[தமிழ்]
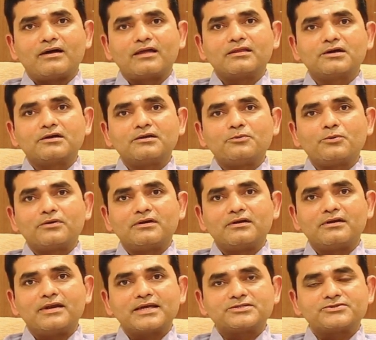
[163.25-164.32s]
அதுக்குன்னு ஒரு
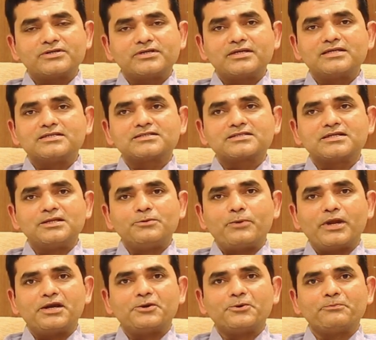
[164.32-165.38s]
டெக்ஸ்ட்ரிட்டி அண்ட் ஸ்கில்
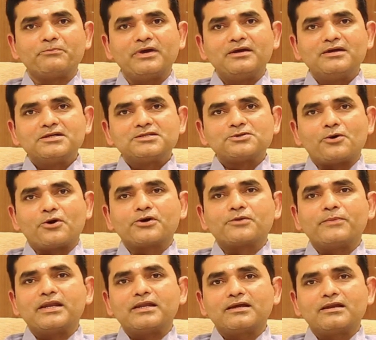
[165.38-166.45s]
வேண்டும் ஸோ
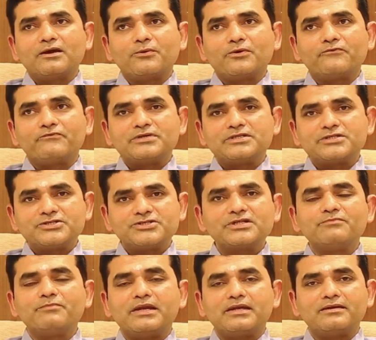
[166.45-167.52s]
ஆட்டோமேட்டிக்கனாக ஒரு
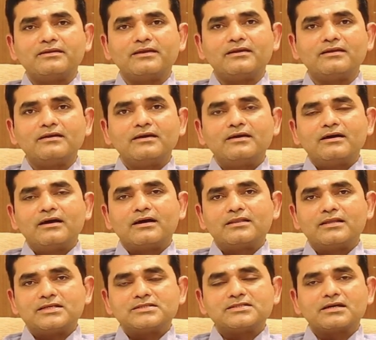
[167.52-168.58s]
ஃபிசிஷியன் மெட்டீரியல்
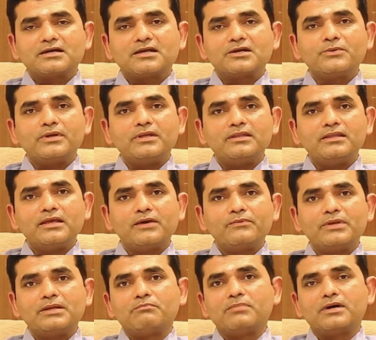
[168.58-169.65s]
அதுலேயே நோய்
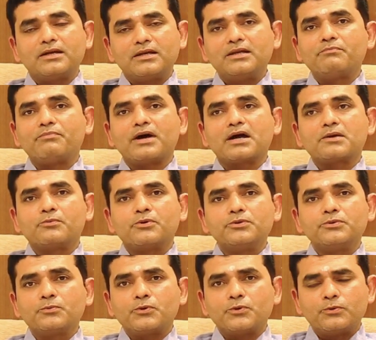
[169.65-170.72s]
இந்தியாவின் பேர்டன்
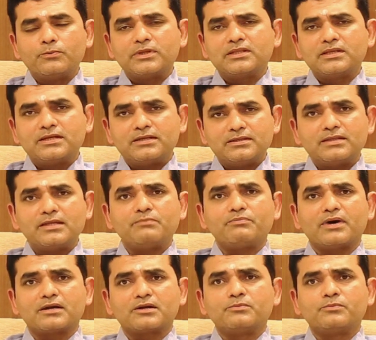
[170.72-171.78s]
பார்க்கும்பொழுதும் குடும்பத்தில் இருந்ததை
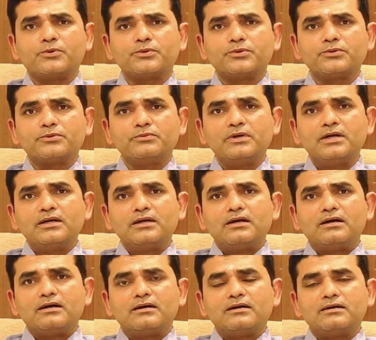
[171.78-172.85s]
பார்க்கும்பொழுதும்
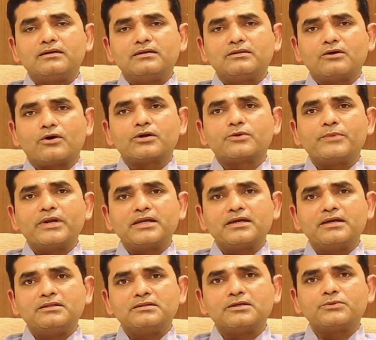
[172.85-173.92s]
இது
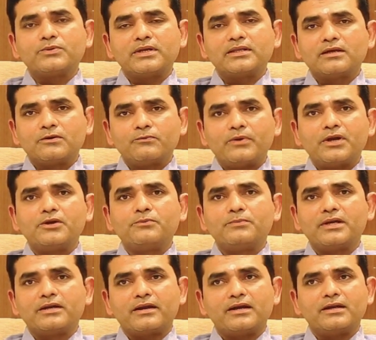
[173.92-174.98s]
ஆட்டோமேட்டிக்காக இந்த துறை தான் வேண்டும்
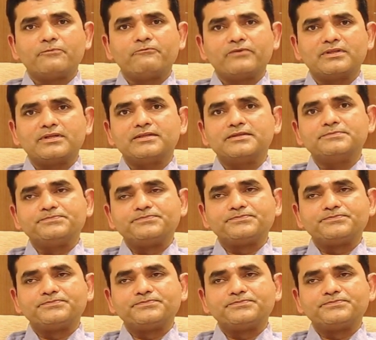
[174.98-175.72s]
என்ற எண்ணம் வந்தது